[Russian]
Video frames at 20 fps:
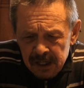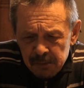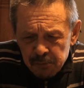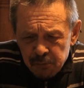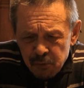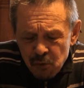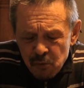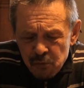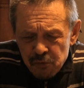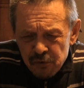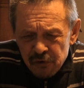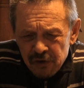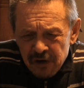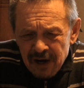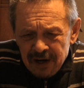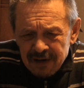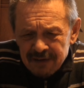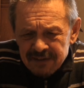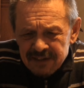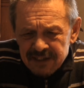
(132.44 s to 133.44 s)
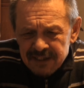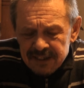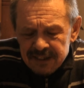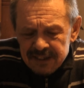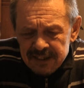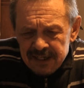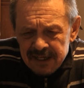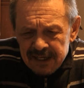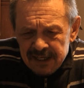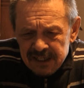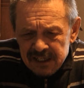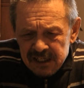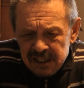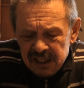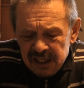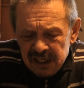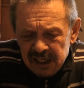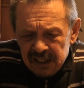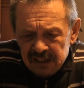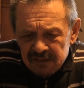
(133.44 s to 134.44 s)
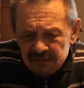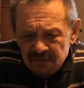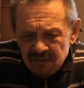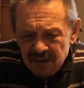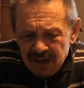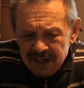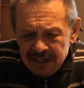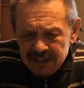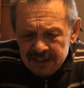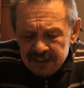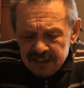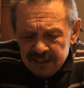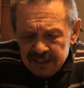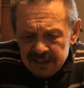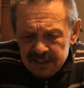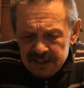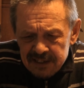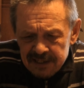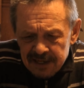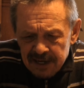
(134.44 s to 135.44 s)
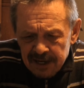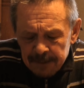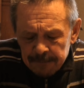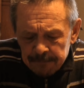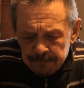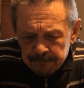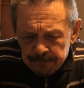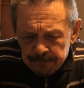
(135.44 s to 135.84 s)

помню, как снежный январский день